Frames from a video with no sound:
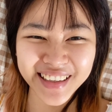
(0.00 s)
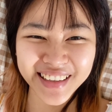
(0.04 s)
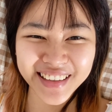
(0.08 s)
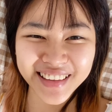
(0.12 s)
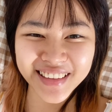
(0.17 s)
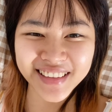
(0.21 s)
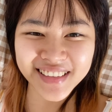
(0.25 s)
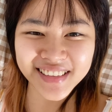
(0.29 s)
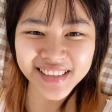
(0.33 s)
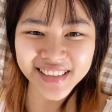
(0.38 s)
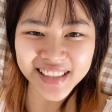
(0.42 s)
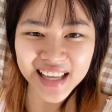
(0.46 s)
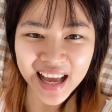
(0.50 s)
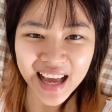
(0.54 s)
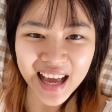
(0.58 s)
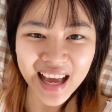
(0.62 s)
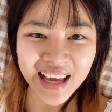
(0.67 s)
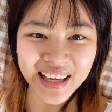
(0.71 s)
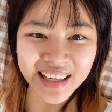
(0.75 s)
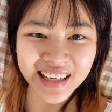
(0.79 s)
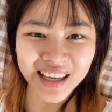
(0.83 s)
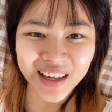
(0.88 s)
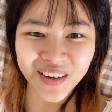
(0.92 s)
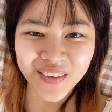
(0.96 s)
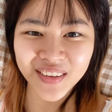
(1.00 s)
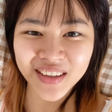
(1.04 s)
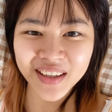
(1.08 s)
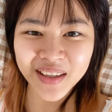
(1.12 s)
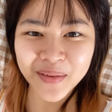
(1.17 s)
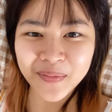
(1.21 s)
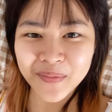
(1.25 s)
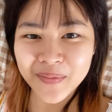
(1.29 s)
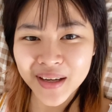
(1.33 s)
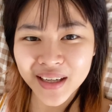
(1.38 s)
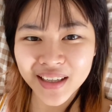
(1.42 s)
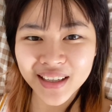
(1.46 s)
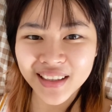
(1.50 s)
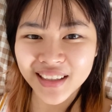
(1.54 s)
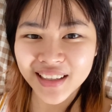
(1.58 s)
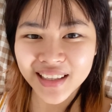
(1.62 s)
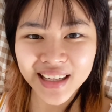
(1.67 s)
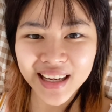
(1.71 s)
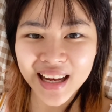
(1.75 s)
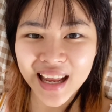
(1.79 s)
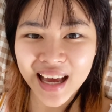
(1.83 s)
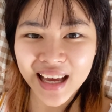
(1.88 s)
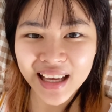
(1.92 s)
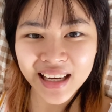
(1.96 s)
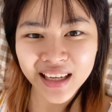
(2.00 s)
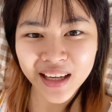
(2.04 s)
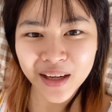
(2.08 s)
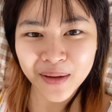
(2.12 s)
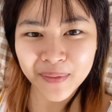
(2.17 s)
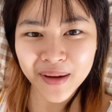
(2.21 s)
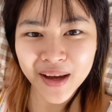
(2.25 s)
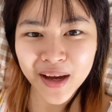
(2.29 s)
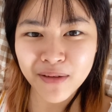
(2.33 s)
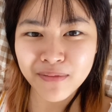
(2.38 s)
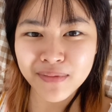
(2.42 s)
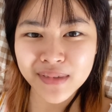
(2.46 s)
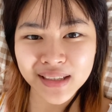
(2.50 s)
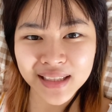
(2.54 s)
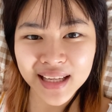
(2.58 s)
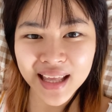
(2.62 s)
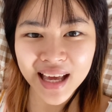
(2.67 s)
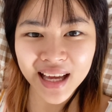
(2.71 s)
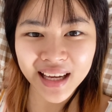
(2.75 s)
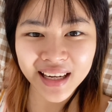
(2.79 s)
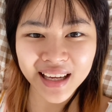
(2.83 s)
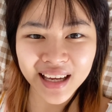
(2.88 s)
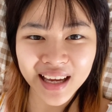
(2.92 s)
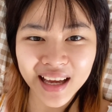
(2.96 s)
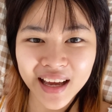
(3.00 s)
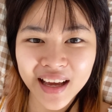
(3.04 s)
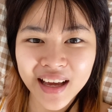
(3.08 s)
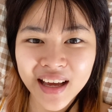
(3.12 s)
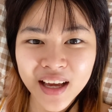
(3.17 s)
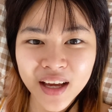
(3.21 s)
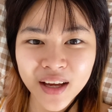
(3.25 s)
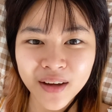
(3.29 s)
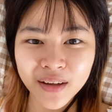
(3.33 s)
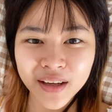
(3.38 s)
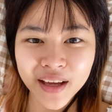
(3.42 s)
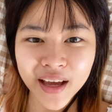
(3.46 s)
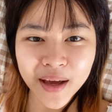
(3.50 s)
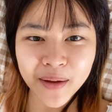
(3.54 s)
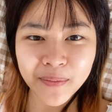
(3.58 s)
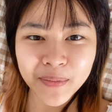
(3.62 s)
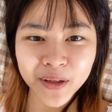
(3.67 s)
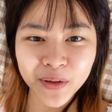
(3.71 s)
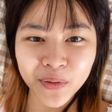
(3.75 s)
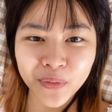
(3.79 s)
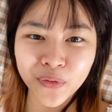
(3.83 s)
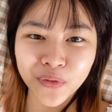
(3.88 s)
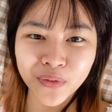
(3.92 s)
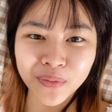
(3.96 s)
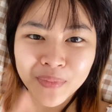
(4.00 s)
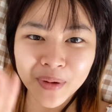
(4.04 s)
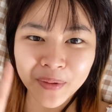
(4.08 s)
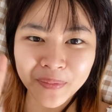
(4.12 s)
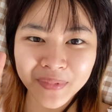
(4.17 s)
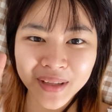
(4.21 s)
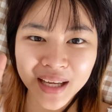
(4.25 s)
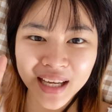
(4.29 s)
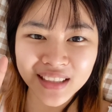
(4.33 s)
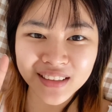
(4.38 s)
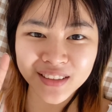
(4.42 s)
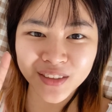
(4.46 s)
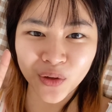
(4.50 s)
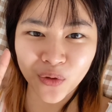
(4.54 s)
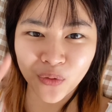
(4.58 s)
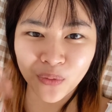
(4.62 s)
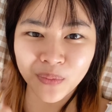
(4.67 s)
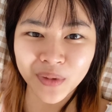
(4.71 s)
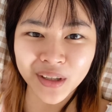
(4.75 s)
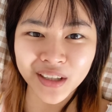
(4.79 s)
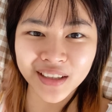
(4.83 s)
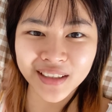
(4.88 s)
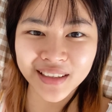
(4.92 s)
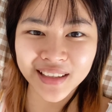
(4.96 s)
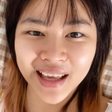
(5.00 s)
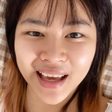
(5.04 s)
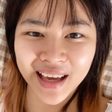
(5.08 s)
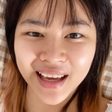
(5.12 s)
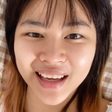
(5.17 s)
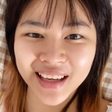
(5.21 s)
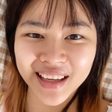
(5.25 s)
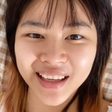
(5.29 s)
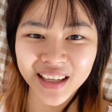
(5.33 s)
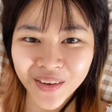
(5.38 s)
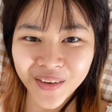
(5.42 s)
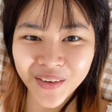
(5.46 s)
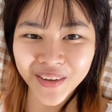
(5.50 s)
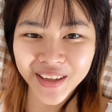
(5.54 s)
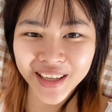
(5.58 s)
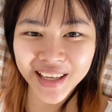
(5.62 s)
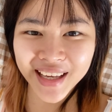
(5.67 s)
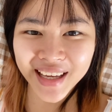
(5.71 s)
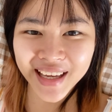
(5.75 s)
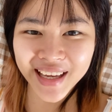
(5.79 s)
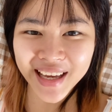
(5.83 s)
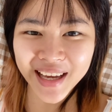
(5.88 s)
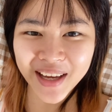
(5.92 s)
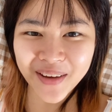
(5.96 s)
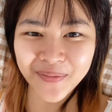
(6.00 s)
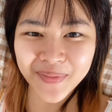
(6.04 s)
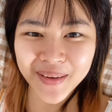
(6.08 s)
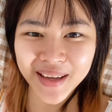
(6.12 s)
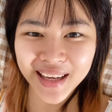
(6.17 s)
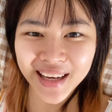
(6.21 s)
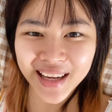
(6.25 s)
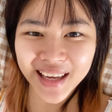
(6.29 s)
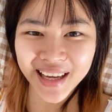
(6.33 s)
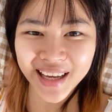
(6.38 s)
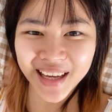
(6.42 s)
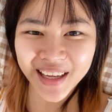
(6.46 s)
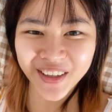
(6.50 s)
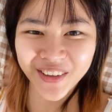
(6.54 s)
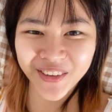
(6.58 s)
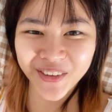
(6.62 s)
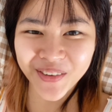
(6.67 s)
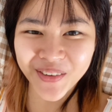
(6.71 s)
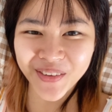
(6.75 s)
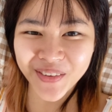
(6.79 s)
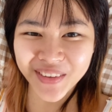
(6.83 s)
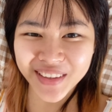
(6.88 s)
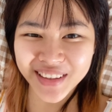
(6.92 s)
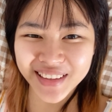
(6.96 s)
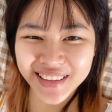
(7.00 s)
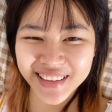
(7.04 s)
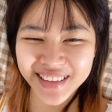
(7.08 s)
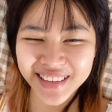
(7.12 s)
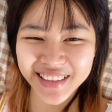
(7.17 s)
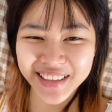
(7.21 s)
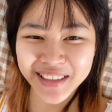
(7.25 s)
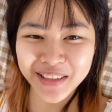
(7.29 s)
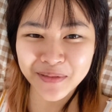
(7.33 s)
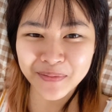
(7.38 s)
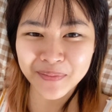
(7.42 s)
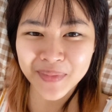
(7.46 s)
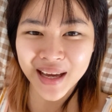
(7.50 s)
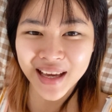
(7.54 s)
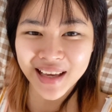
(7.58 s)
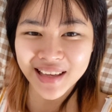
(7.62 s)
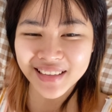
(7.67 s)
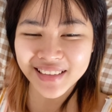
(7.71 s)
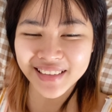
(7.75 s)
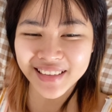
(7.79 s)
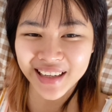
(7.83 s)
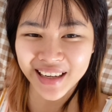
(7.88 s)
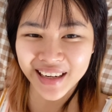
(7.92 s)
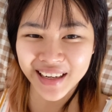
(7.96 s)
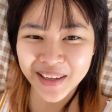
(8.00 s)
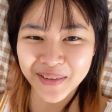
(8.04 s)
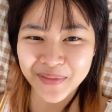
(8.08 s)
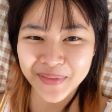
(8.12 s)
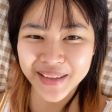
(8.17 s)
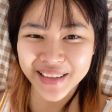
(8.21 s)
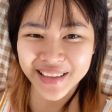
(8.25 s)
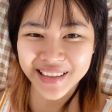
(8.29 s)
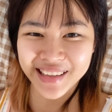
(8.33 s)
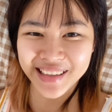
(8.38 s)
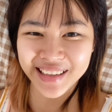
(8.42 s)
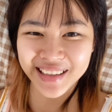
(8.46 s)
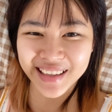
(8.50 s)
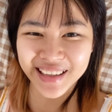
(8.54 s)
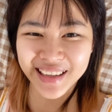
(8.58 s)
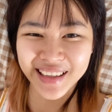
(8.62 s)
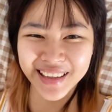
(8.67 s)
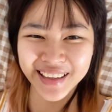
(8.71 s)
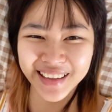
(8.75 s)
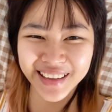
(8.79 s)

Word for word: ตื่นสายนะ ก็เลยไม่เคยได้ทานกับข้าวมื้อแรกนะคะ กลายเป็นคนแบบทานสองมื้อนะ โอเคค่ะ ไปแล้วค่ะทุกคนตื่นใหม่เสียงเลยเป็นอย่างนี้เลย